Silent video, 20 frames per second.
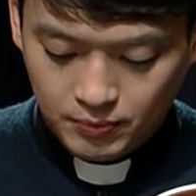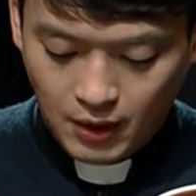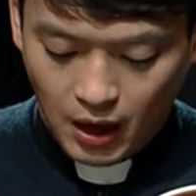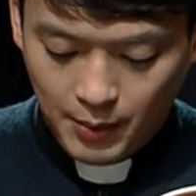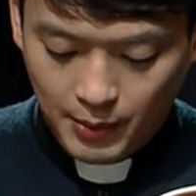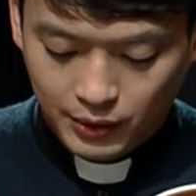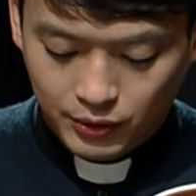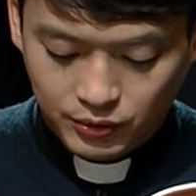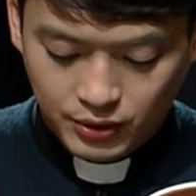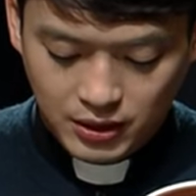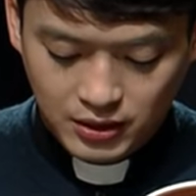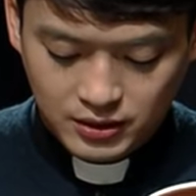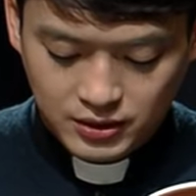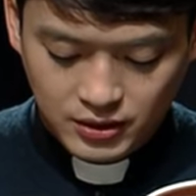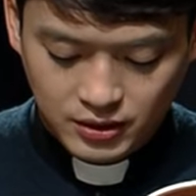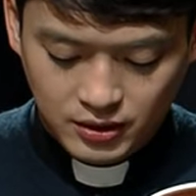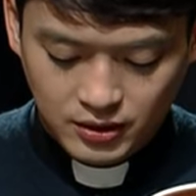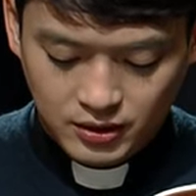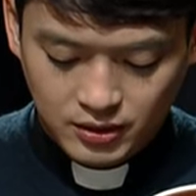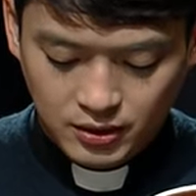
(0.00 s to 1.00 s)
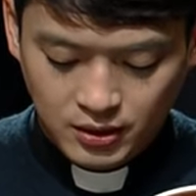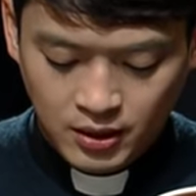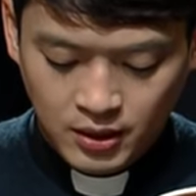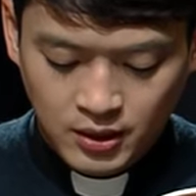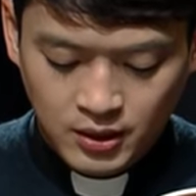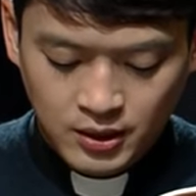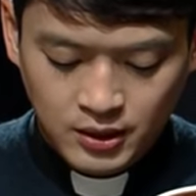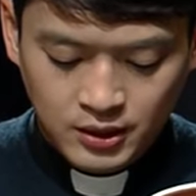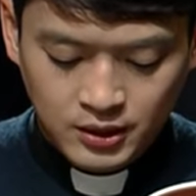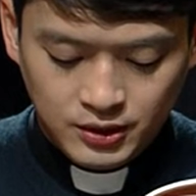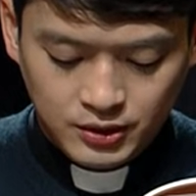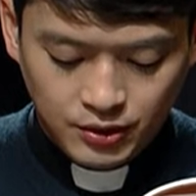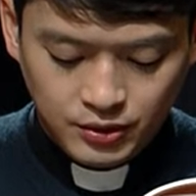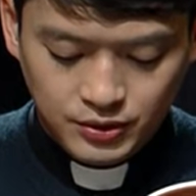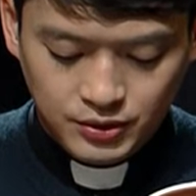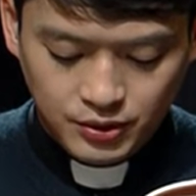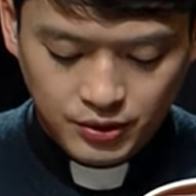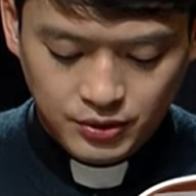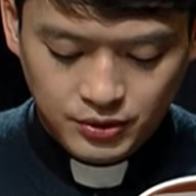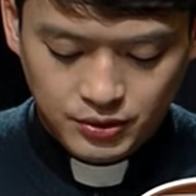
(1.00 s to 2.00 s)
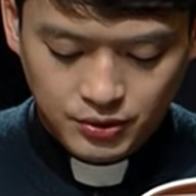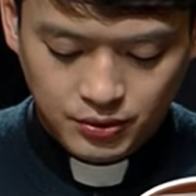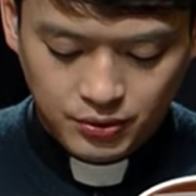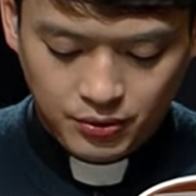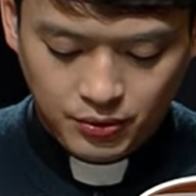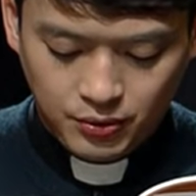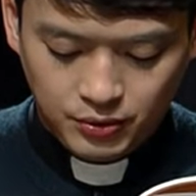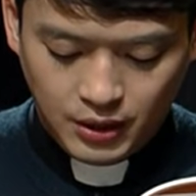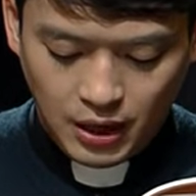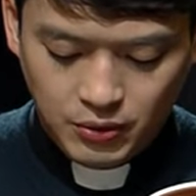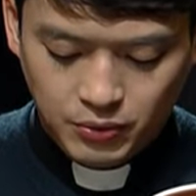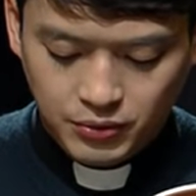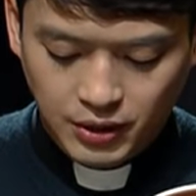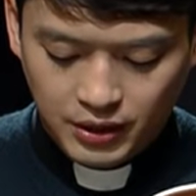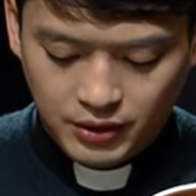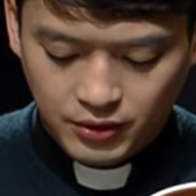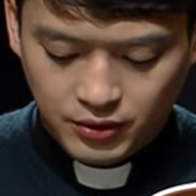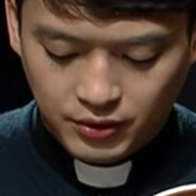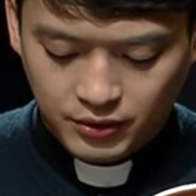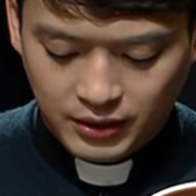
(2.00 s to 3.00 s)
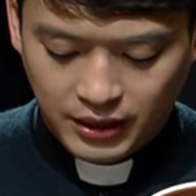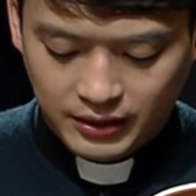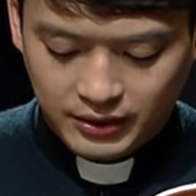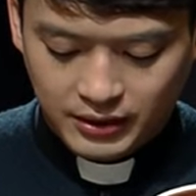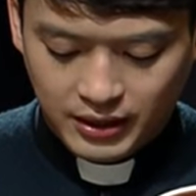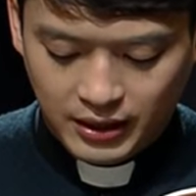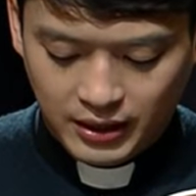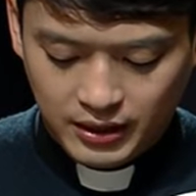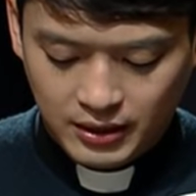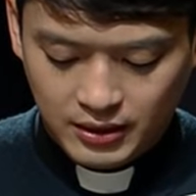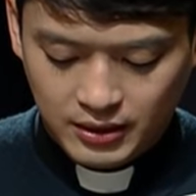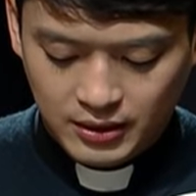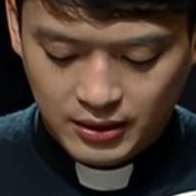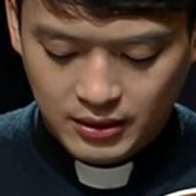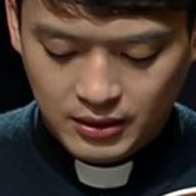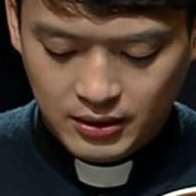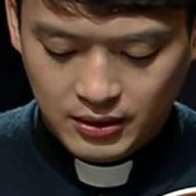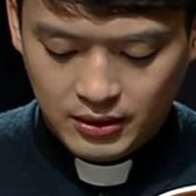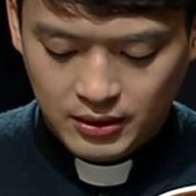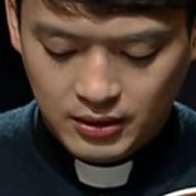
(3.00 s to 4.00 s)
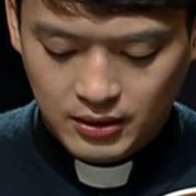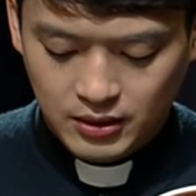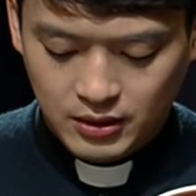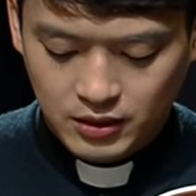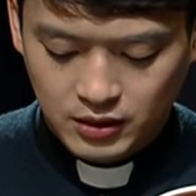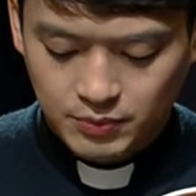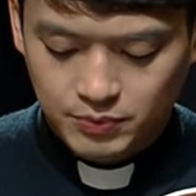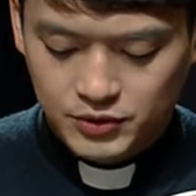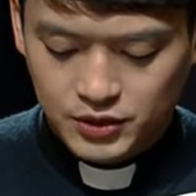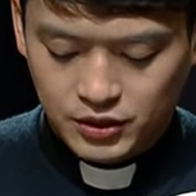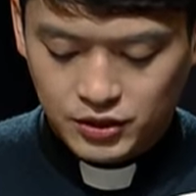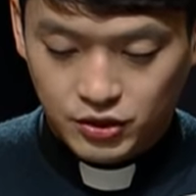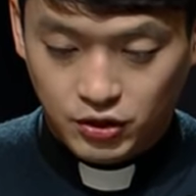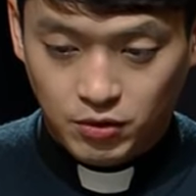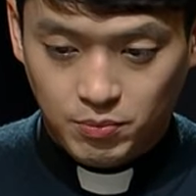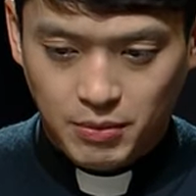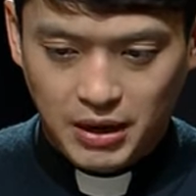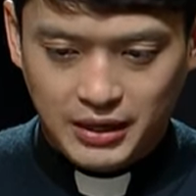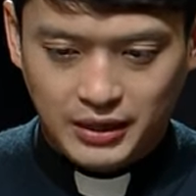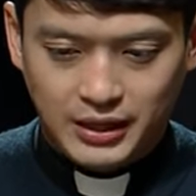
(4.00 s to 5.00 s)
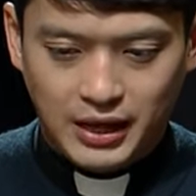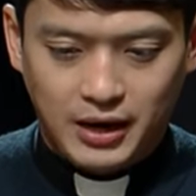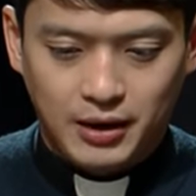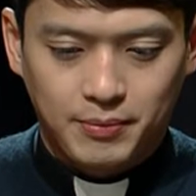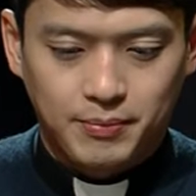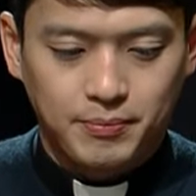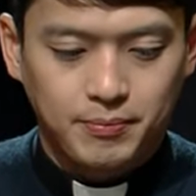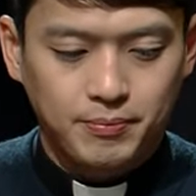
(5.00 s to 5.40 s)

아마도 길치는 선천적으로 타고나는 것 같아. 음치처럼 말이다.